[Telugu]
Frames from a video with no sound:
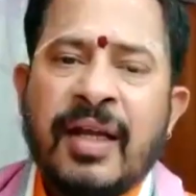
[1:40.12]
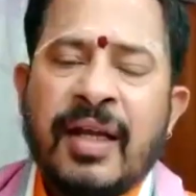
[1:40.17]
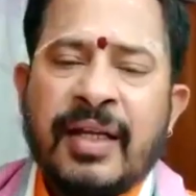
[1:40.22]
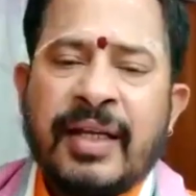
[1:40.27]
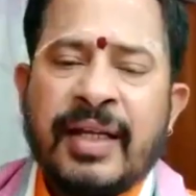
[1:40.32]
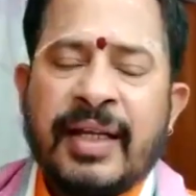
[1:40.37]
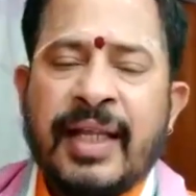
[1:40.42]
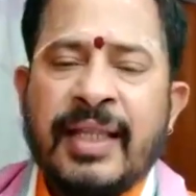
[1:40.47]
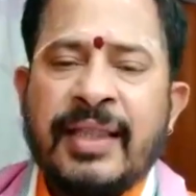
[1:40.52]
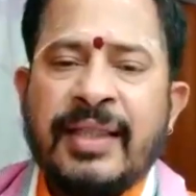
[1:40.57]

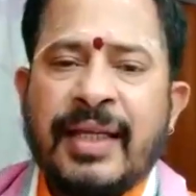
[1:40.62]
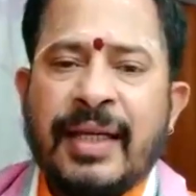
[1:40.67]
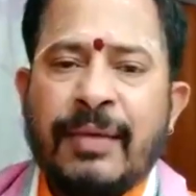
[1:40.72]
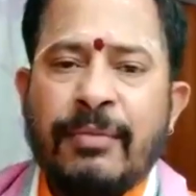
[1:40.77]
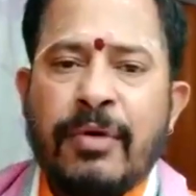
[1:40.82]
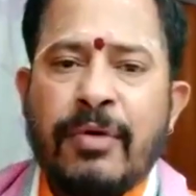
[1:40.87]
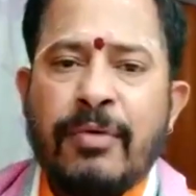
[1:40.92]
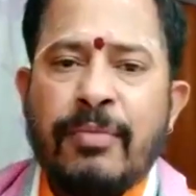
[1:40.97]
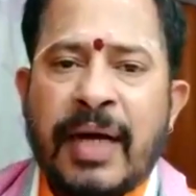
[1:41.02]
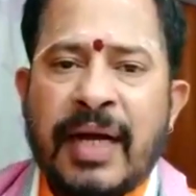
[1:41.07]

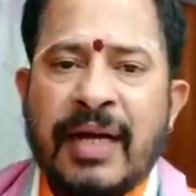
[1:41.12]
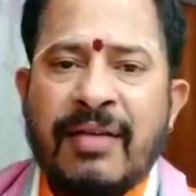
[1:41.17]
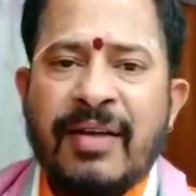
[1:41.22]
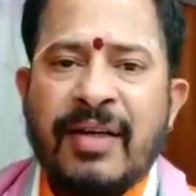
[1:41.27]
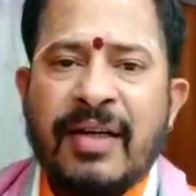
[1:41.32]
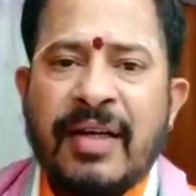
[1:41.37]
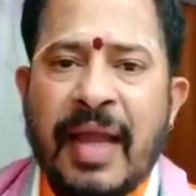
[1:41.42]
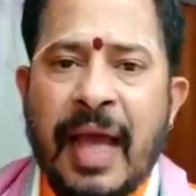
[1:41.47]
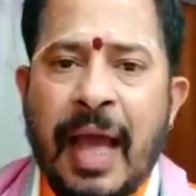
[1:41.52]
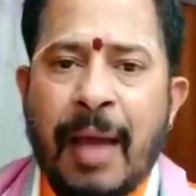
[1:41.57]
నిరంతరము
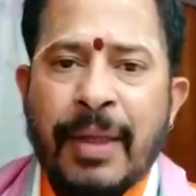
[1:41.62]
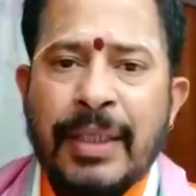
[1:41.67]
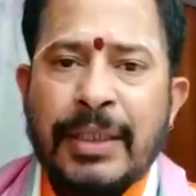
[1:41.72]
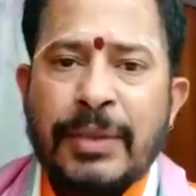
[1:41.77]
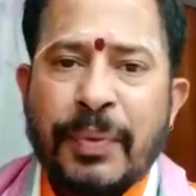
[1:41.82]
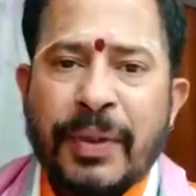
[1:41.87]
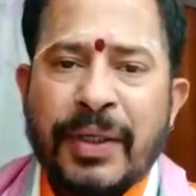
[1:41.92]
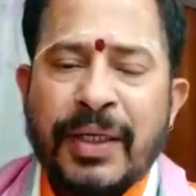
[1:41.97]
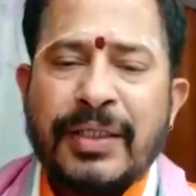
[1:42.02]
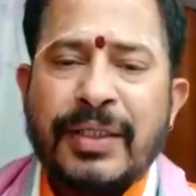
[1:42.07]
భగవన్
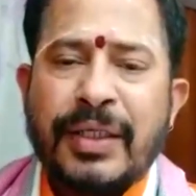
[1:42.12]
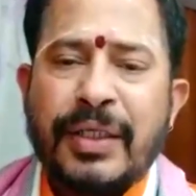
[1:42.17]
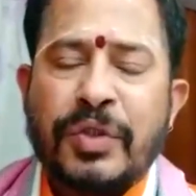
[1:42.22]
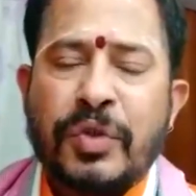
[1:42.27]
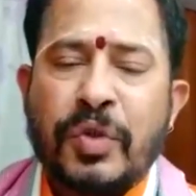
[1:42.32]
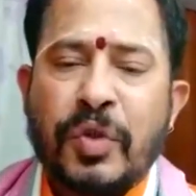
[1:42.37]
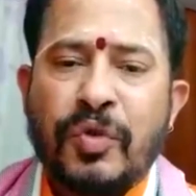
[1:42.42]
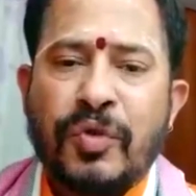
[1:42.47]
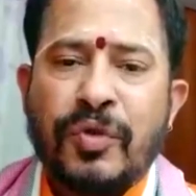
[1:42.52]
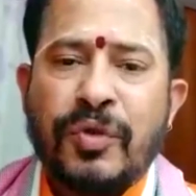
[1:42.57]
నామస్మరణ
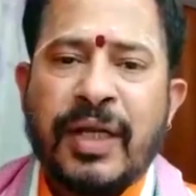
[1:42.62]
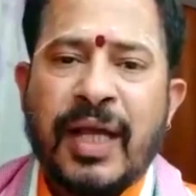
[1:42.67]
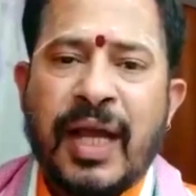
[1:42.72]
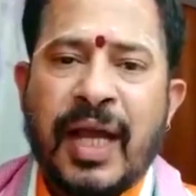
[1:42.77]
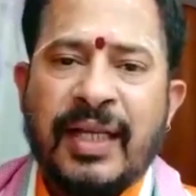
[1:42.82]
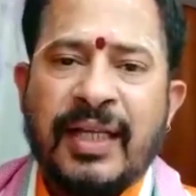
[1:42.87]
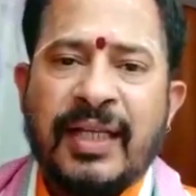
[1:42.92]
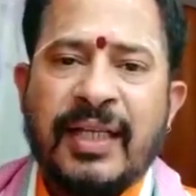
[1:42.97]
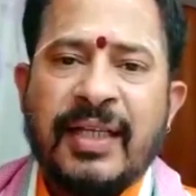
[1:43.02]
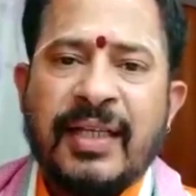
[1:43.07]
చేస్తూ
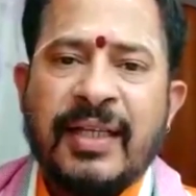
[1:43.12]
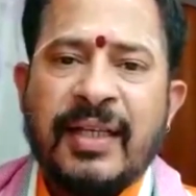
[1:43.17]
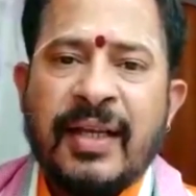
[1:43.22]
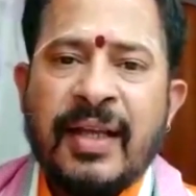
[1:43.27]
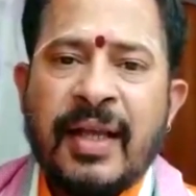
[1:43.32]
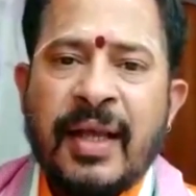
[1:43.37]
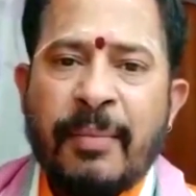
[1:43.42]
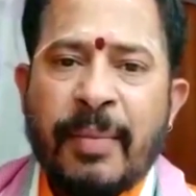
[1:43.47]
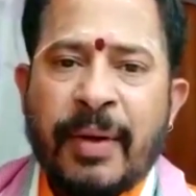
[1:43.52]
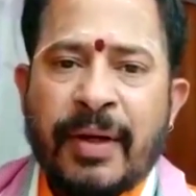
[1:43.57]
ఉండాలి
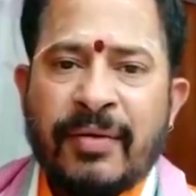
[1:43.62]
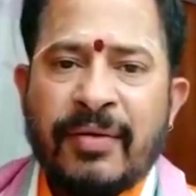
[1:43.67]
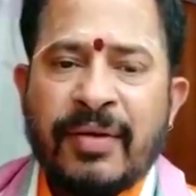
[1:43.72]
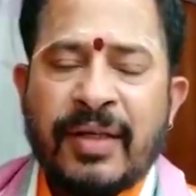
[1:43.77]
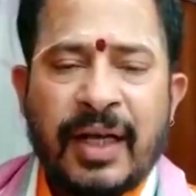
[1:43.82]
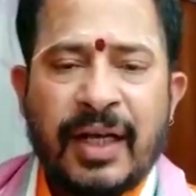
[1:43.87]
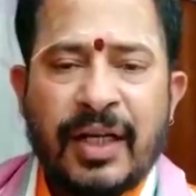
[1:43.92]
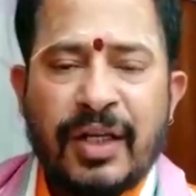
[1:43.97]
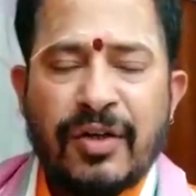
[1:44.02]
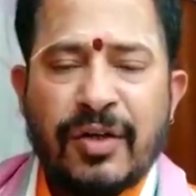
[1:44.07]
మనం
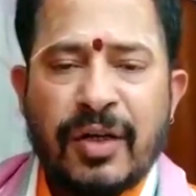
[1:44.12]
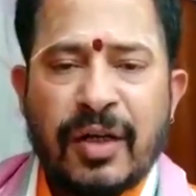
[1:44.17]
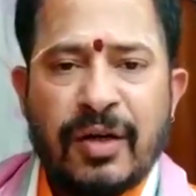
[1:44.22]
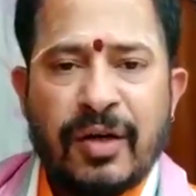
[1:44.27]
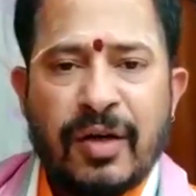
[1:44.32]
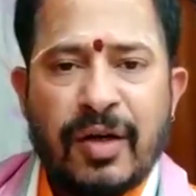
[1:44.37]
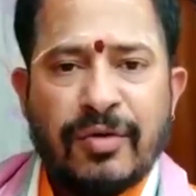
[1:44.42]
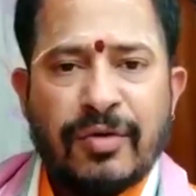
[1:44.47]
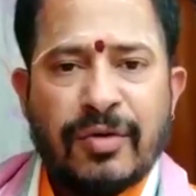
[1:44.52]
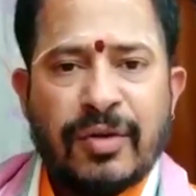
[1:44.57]

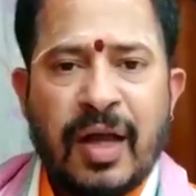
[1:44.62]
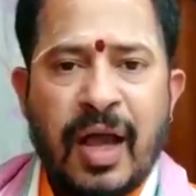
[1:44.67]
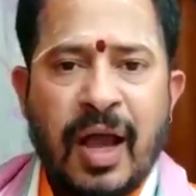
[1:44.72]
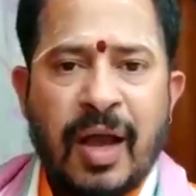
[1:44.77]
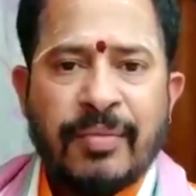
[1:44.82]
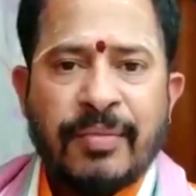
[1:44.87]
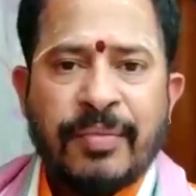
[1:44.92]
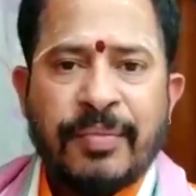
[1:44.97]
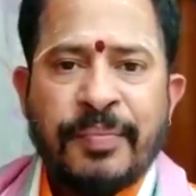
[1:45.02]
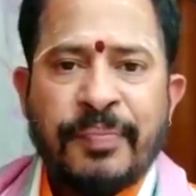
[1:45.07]
కలియుగంలో ఉన్నాం
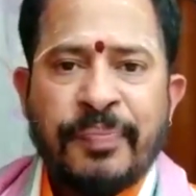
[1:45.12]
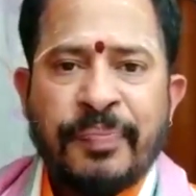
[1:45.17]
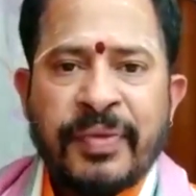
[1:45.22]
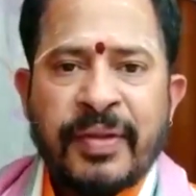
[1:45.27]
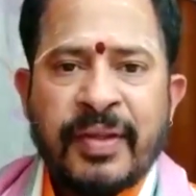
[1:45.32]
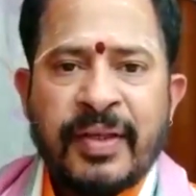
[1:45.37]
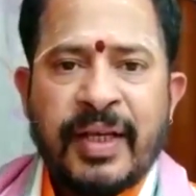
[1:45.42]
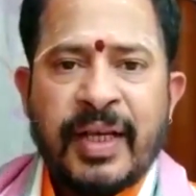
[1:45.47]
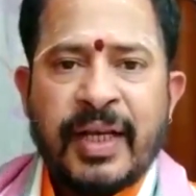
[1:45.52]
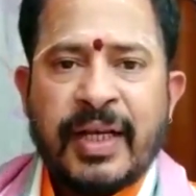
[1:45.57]

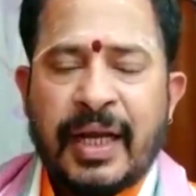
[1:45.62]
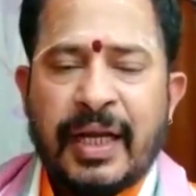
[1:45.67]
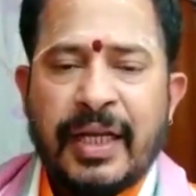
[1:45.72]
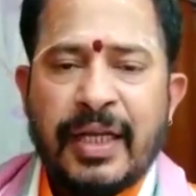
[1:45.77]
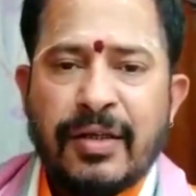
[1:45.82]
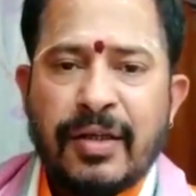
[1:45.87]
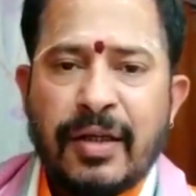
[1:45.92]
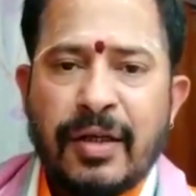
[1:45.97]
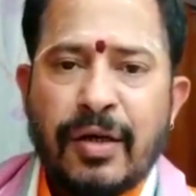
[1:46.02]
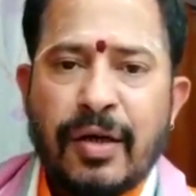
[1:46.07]
ఈ
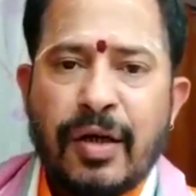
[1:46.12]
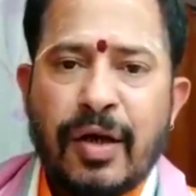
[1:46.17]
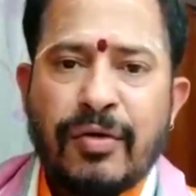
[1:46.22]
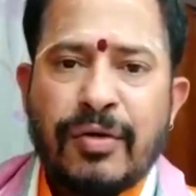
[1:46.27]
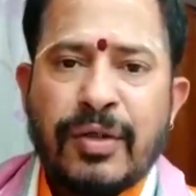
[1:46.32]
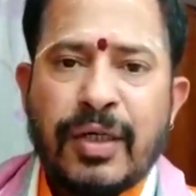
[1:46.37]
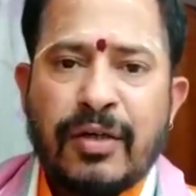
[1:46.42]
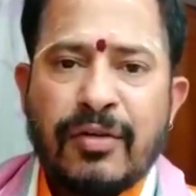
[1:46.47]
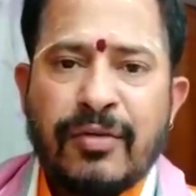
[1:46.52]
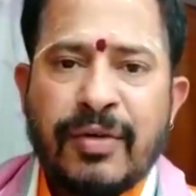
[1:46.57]
కలియుగంలో
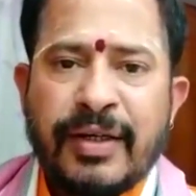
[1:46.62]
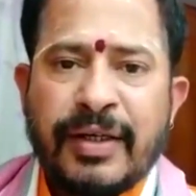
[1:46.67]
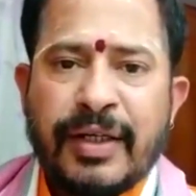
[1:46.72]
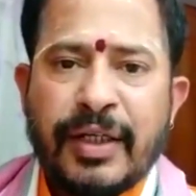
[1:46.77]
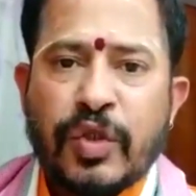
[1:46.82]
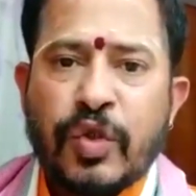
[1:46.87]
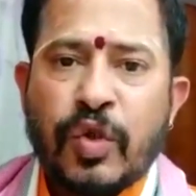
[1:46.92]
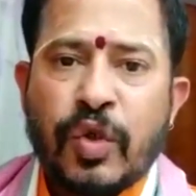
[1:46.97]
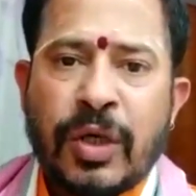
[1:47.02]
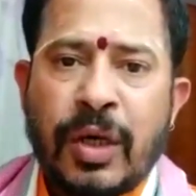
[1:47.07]
ఉన్నటువంటి
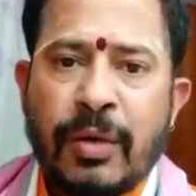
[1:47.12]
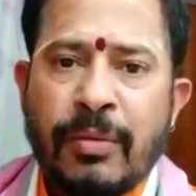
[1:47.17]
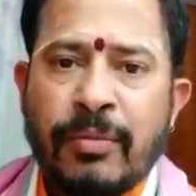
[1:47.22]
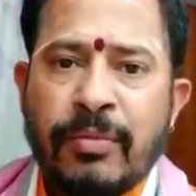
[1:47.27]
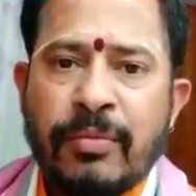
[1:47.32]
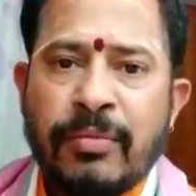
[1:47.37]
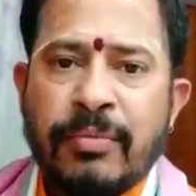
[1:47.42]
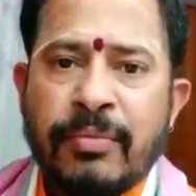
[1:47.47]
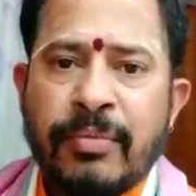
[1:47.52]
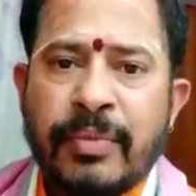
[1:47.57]
సుఖం
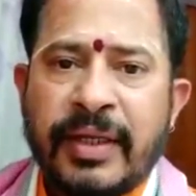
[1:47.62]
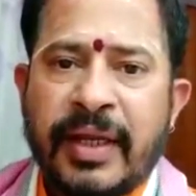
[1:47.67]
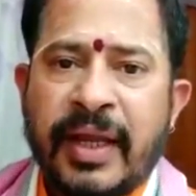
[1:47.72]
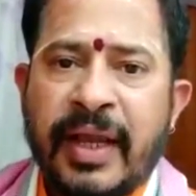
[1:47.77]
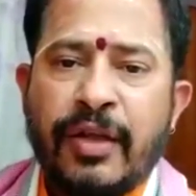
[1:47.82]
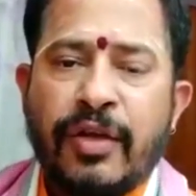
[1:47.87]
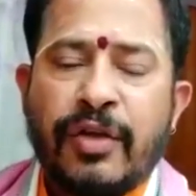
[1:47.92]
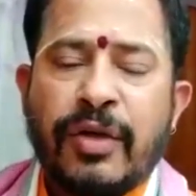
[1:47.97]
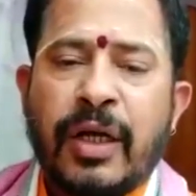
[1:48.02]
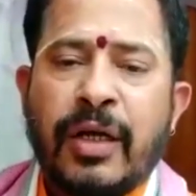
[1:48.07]
ఏ
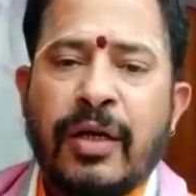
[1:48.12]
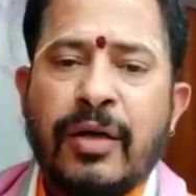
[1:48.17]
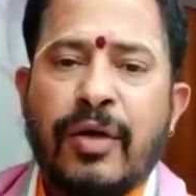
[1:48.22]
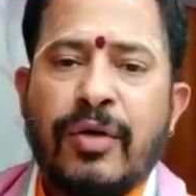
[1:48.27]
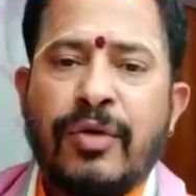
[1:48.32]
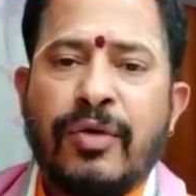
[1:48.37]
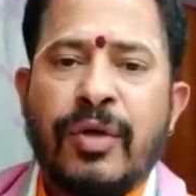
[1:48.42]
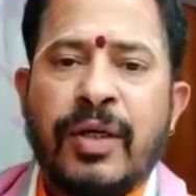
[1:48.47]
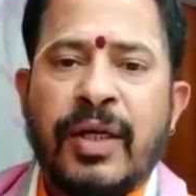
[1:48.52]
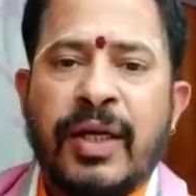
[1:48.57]

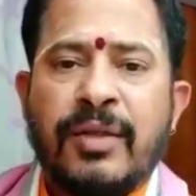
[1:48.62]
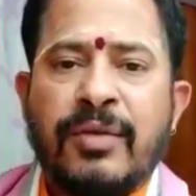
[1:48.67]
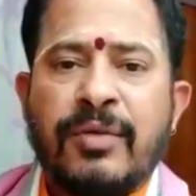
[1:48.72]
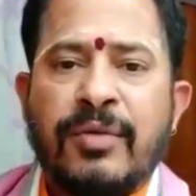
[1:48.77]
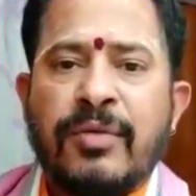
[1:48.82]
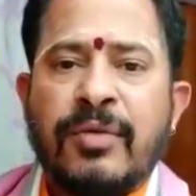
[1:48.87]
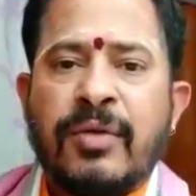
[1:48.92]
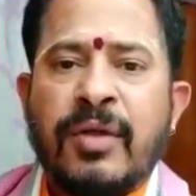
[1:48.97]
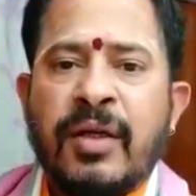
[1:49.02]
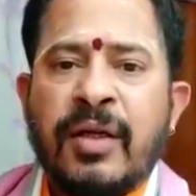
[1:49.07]
యుగంలోనూ లేదు
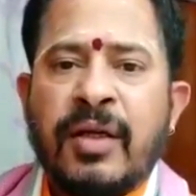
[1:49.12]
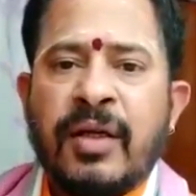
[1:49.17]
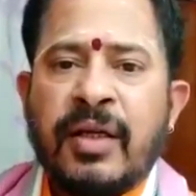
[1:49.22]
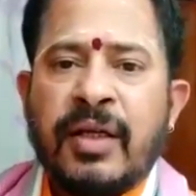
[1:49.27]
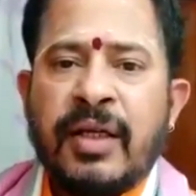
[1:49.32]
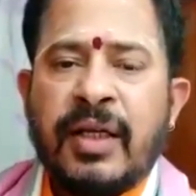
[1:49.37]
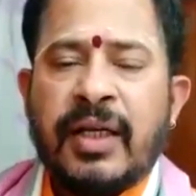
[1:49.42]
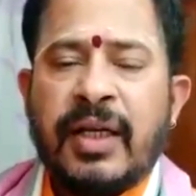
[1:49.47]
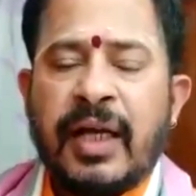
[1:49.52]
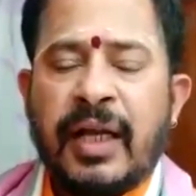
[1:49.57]

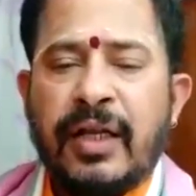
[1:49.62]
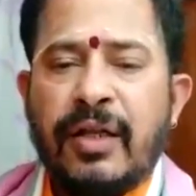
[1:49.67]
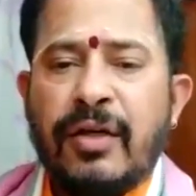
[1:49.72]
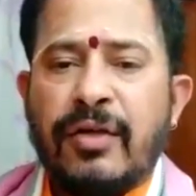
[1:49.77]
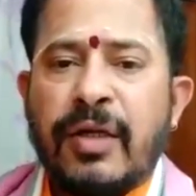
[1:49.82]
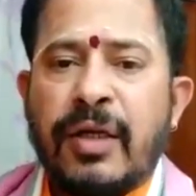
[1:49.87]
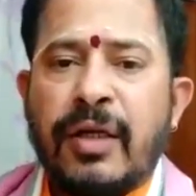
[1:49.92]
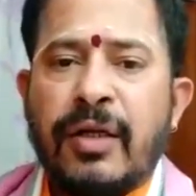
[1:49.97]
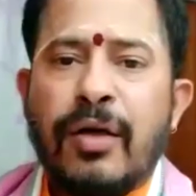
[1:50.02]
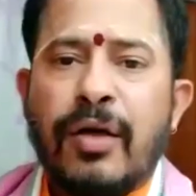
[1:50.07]
ఈ
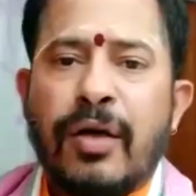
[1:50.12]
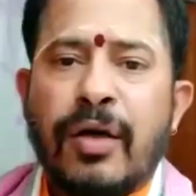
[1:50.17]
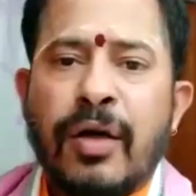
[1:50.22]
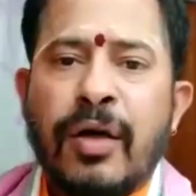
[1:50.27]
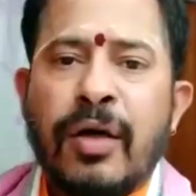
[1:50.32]
కలియుగంలో